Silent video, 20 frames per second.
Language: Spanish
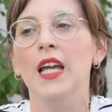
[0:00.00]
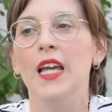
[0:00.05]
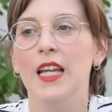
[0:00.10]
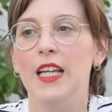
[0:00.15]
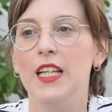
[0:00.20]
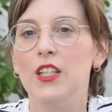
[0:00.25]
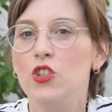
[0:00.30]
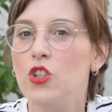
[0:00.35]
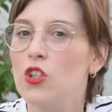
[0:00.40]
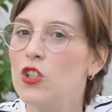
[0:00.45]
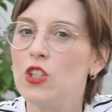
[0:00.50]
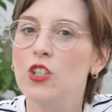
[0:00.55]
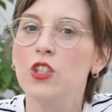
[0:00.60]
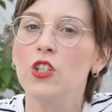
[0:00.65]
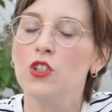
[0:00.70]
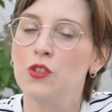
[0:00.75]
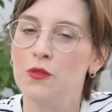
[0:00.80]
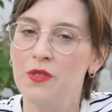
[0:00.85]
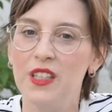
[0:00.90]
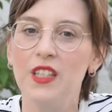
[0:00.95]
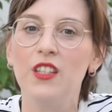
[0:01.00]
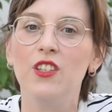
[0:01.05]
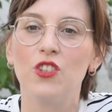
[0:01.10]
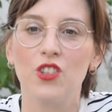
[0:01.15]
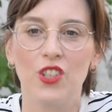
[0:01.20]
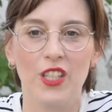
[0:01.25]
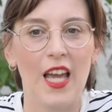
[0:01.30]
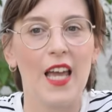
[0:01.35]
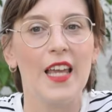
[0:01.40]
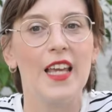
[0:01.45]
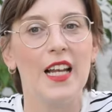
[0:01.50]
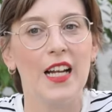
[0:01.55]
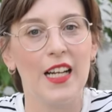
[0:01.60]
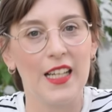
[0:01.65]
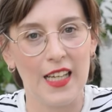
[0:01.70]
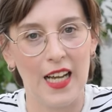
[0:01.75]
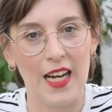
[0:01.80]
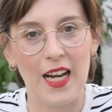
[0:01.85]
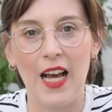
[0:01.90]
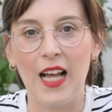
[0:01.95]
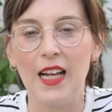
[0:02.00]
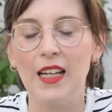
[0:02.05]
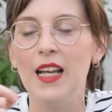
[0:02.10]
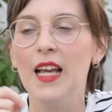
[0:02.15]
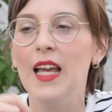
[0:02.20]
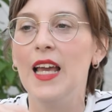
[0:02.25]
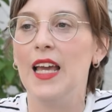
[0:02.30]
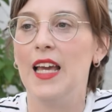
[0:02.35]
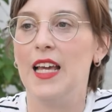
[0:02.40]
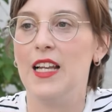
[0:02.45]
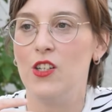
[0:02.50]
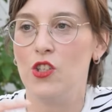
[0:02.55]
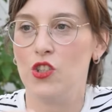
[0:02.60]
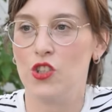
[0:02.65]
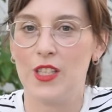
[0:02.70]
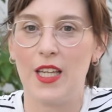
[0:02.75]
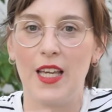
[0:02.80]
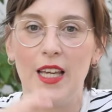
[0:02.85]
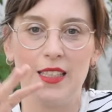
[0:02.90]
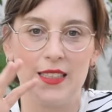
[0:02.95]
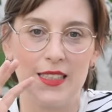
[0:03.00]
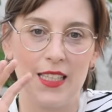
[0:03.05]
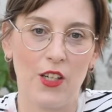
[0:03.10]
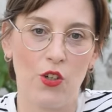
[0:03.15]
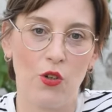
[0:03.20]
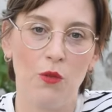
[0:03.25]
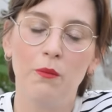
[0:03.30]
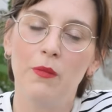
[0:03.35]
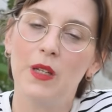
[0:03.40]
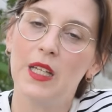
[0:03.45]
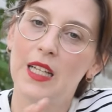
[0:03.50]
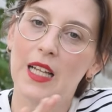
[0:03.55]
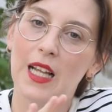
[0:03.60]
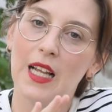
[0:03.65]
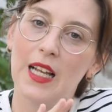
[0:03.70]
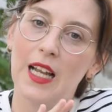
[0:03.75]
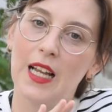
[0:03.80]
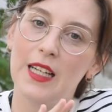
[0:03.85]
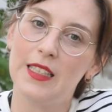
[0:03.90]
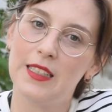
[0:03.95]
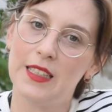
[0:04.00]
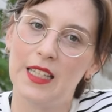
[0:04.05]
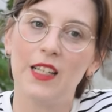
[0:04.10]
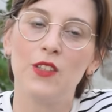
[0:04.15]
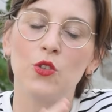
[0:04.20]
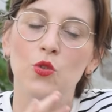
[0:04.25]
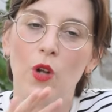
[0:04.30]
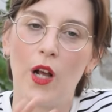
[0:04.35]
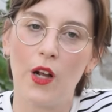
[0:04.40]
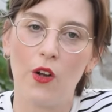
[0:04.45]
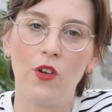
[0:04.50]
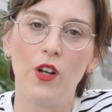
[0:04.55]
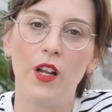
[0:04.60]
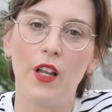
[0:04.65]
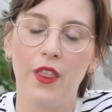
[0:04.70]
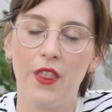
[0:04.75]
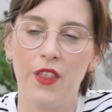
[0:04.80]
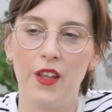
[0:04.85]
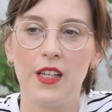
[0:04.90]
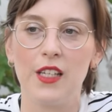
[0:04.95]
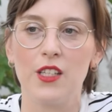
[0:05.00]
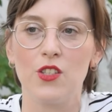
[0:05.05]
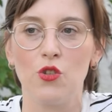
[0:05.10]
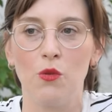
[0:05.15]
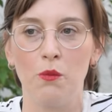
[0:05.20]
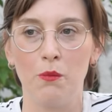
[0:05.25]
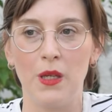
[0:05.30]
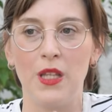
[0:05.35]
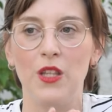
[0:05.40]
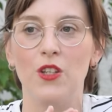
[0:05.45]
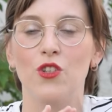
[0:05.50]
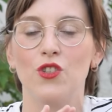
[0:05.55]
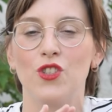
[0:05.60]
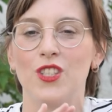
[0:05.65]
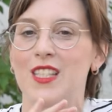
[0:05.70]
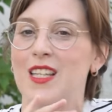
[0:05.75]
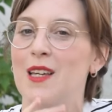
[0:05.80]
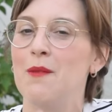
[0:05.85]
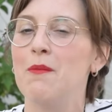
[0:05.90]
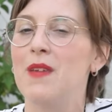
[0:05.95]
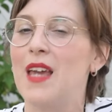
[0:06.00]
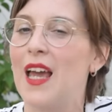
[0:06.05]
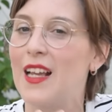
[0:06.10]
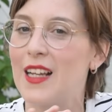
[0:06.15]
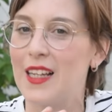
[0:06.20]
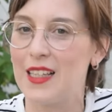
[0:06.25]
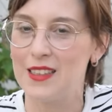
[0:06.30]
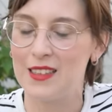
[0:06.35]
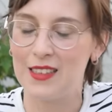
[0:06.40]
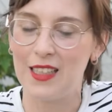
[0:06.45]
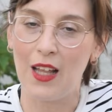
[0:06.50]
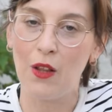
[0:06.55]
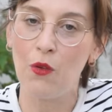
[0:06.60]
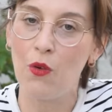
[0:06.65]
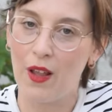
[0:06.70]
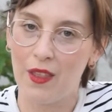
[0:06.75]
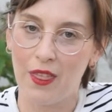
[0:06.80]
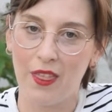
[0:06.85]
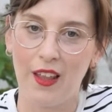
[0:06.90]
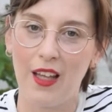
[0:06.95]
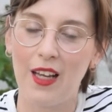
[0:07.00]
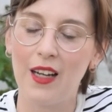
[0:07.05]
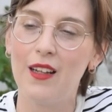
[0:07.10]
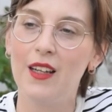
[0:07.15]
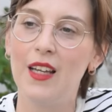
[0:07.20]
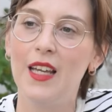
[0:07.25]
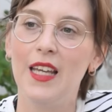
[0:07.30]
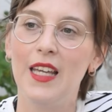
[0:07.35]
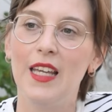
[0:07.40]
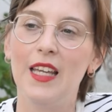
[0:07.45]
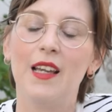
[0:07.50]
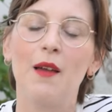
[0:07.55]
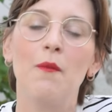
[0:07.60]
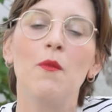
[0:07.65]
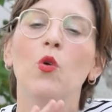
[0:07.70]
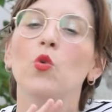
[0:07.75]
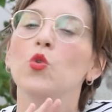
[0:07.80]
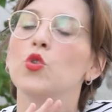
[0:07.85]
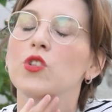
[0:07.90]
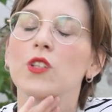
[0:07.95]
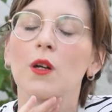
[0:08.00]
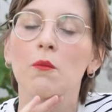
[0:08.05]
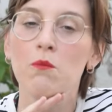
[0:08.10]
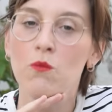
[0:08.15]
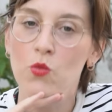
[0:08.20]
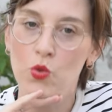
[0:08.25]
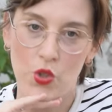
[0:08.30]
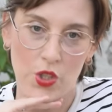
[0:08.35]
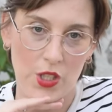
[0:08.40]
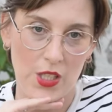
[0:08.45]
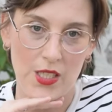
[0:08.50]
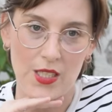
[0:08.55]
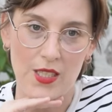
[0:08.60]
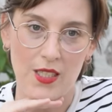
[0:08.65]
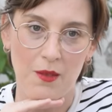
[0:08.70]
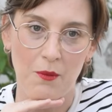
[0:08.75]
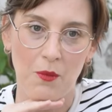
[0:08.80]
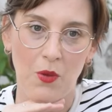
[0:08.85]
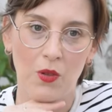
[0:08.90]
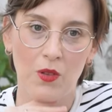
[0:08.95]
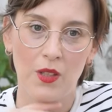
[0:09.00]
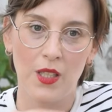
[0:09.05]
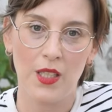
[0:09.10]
Y todos los vídeos que hay en el canal en los que se combina la literatura con el cine son vídeos que me ha encantado hacer y que me gusta muchísimo.